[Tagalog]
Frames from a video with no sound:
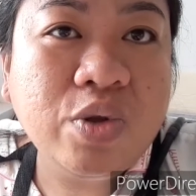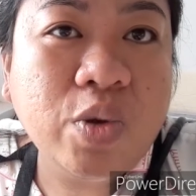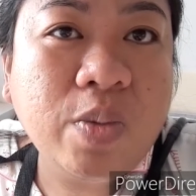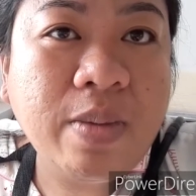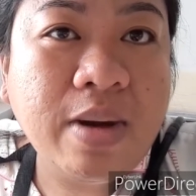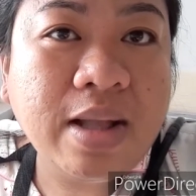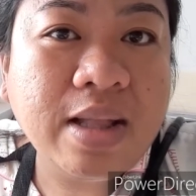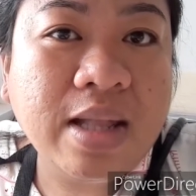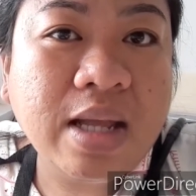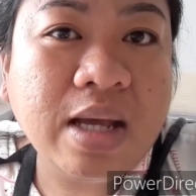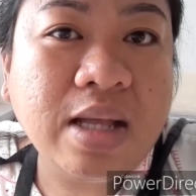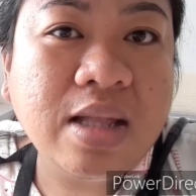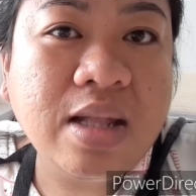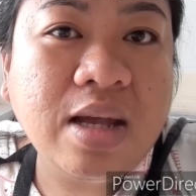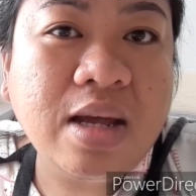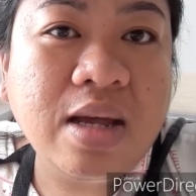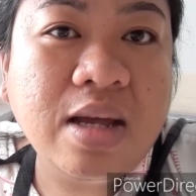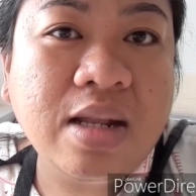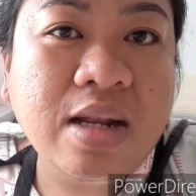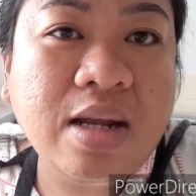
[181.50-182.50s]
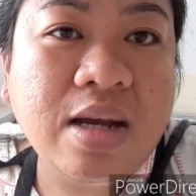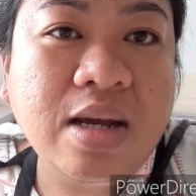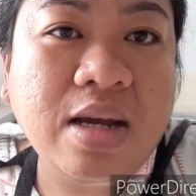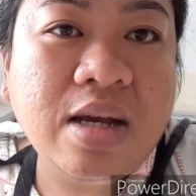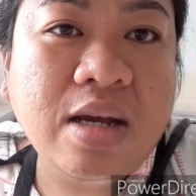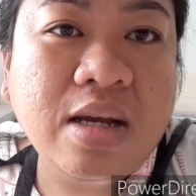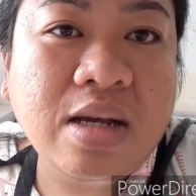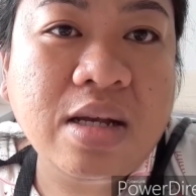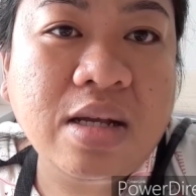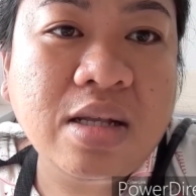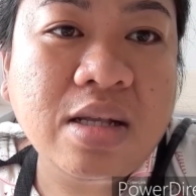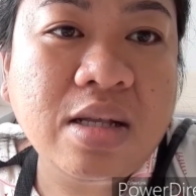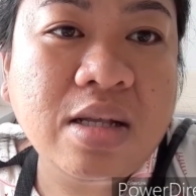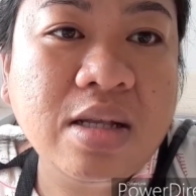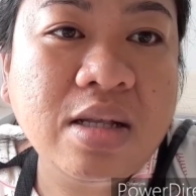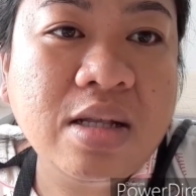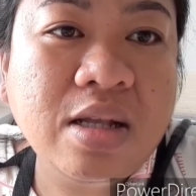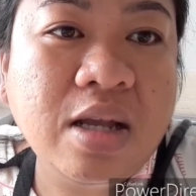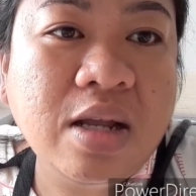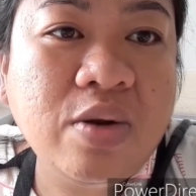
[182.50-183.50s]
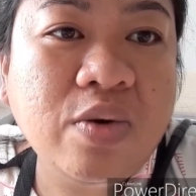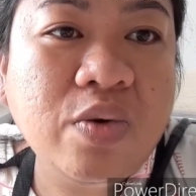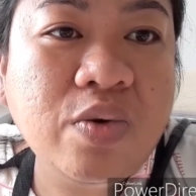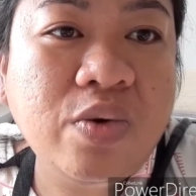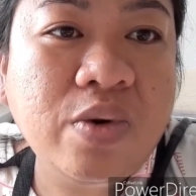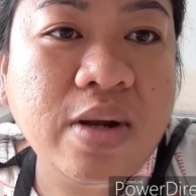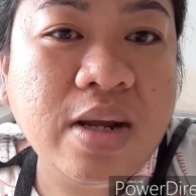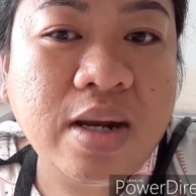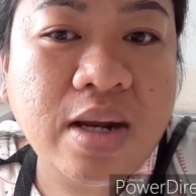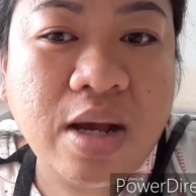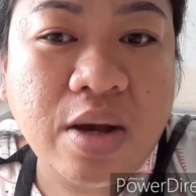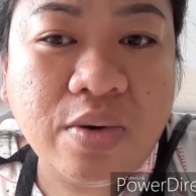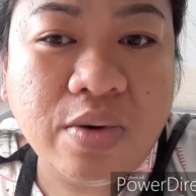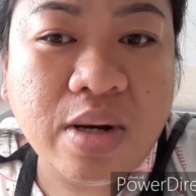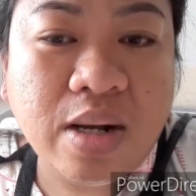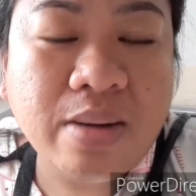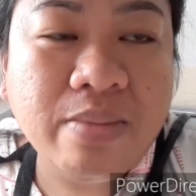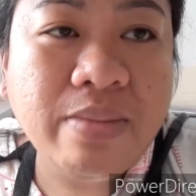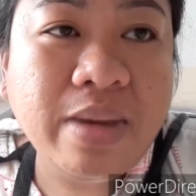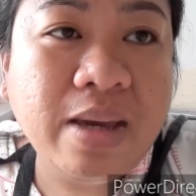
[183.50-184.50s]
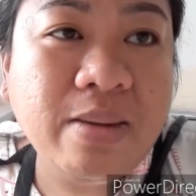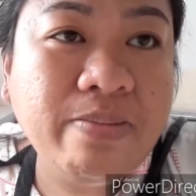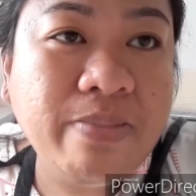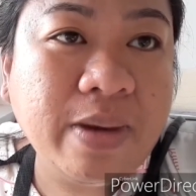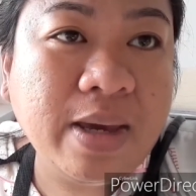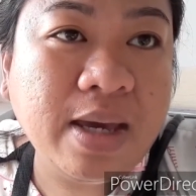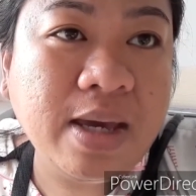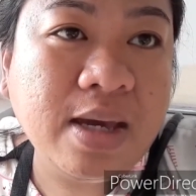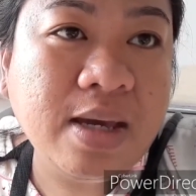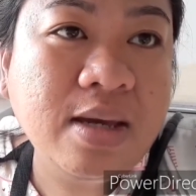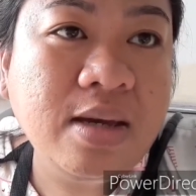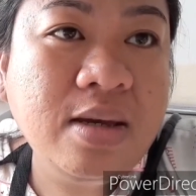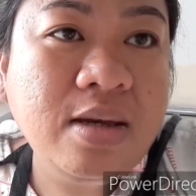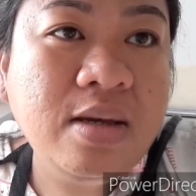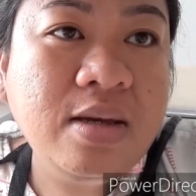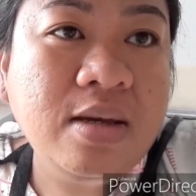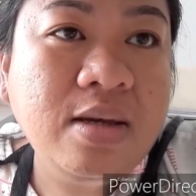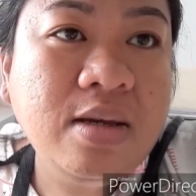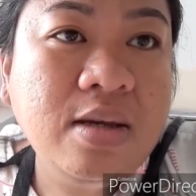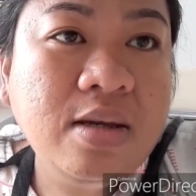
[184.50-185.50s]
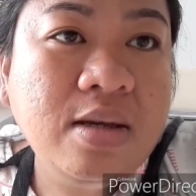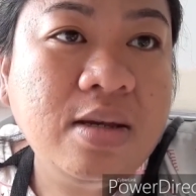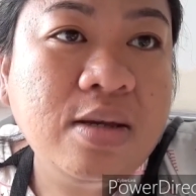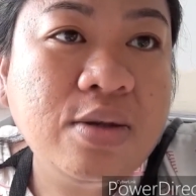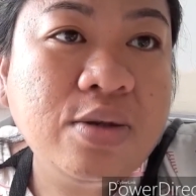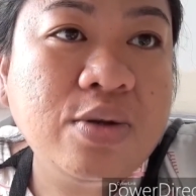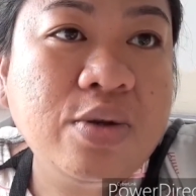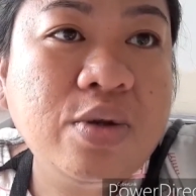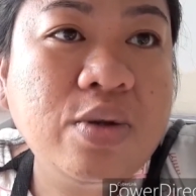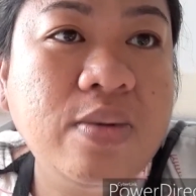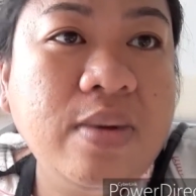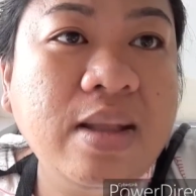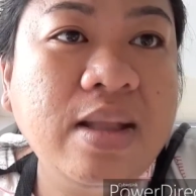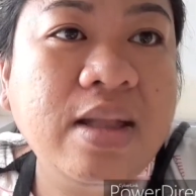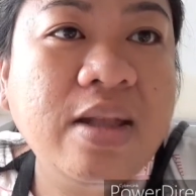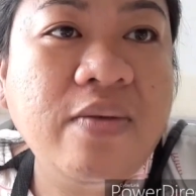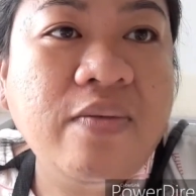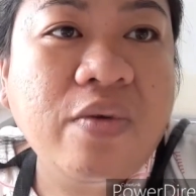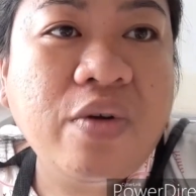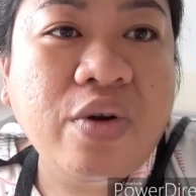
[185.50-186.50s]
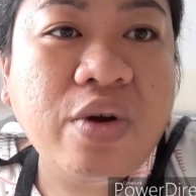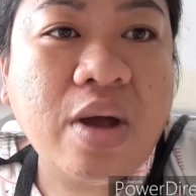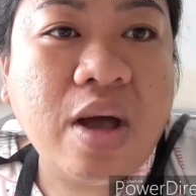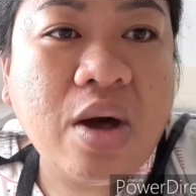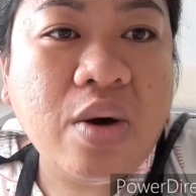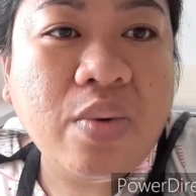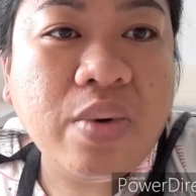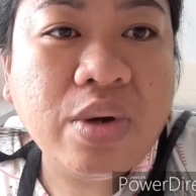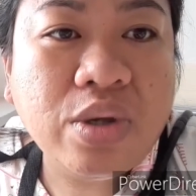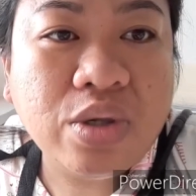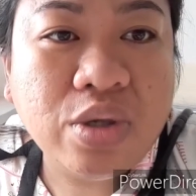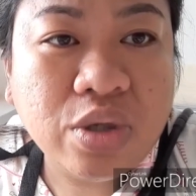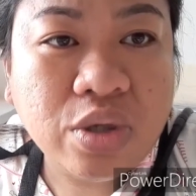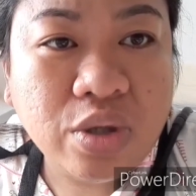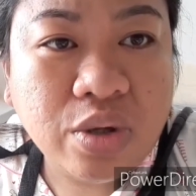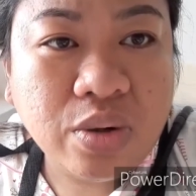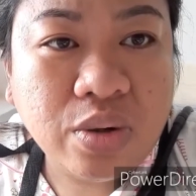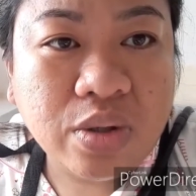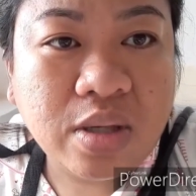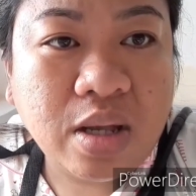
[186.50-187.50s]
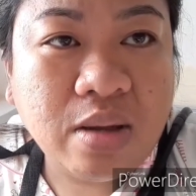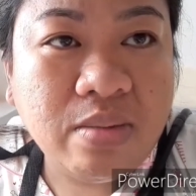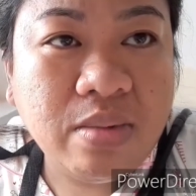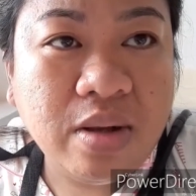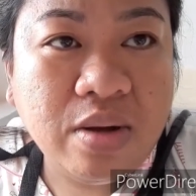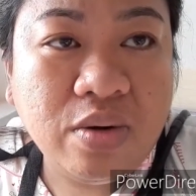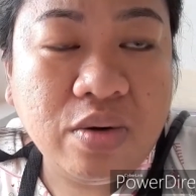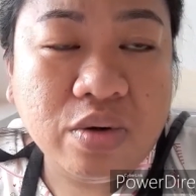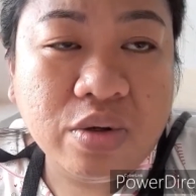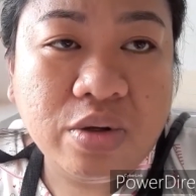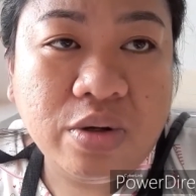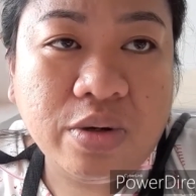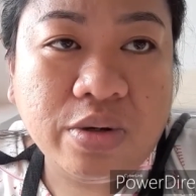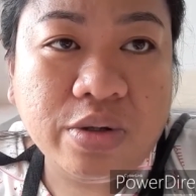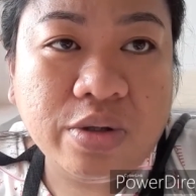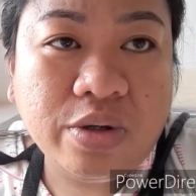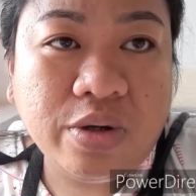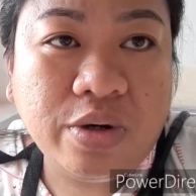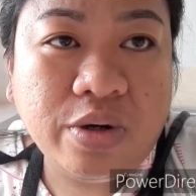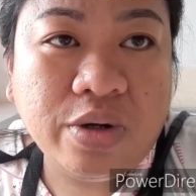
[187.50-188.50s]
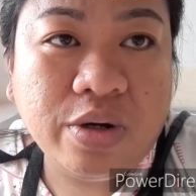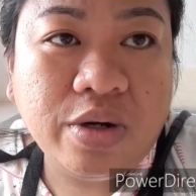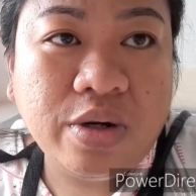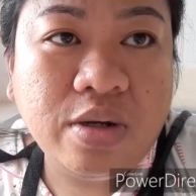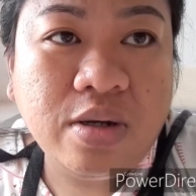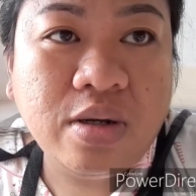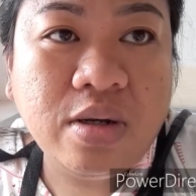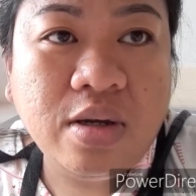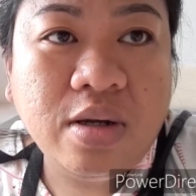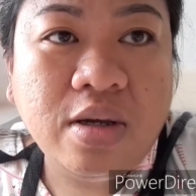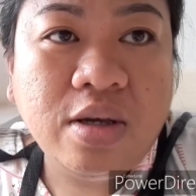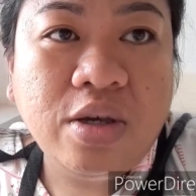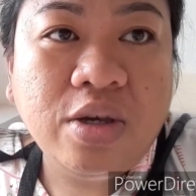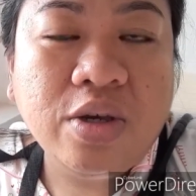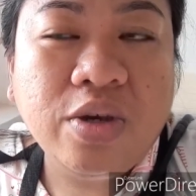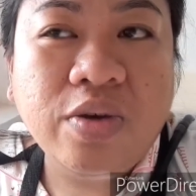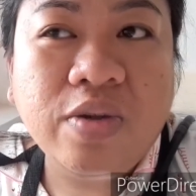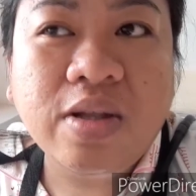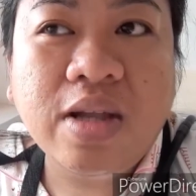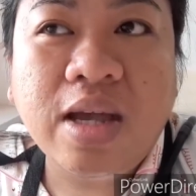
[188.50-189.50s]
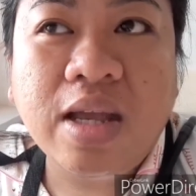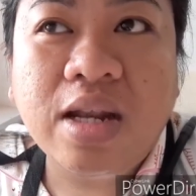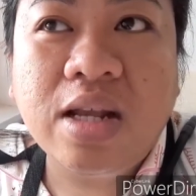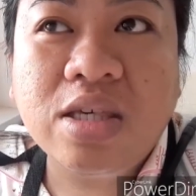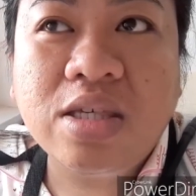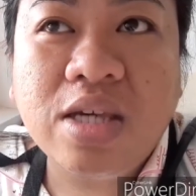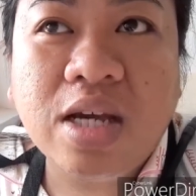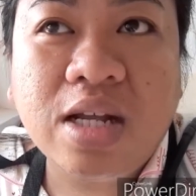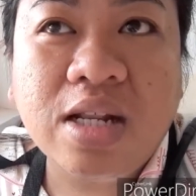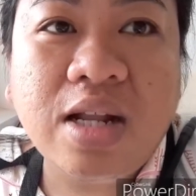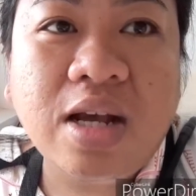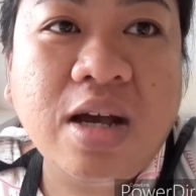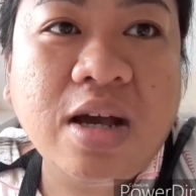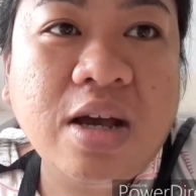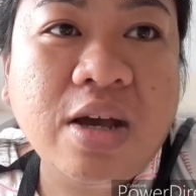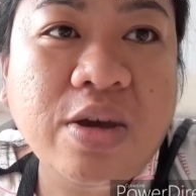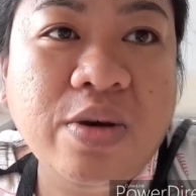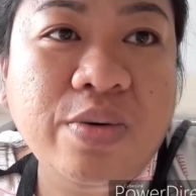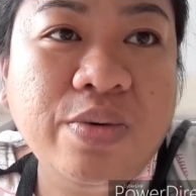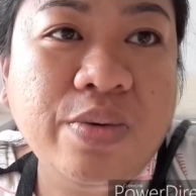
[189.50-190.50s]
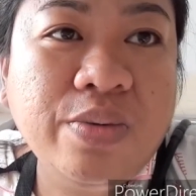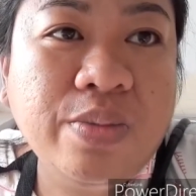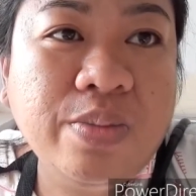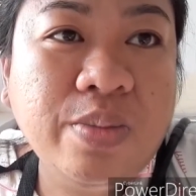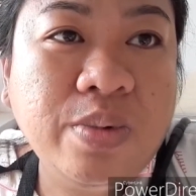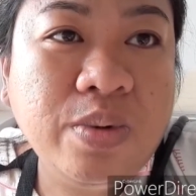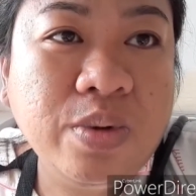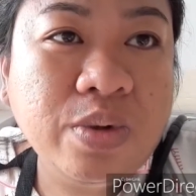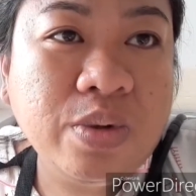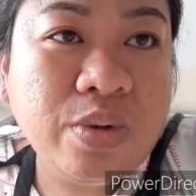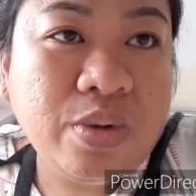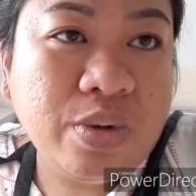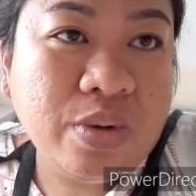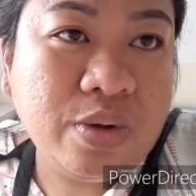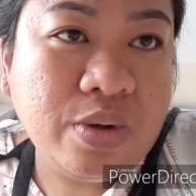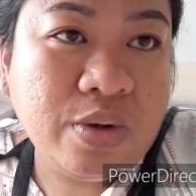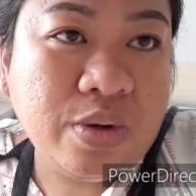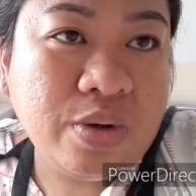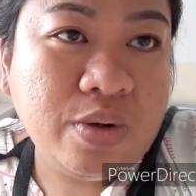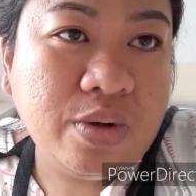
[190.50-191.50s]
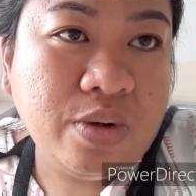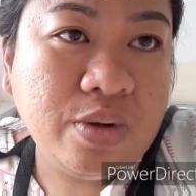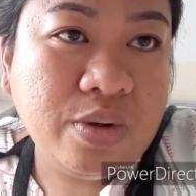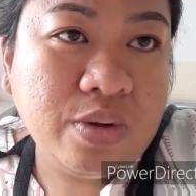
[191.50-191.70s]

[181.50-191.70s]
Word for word: Automatic na, na kinukunan ako ng BP. So, 24 hours to, sabi nung doktor. Yun nga, na-check na nga yung puso ko.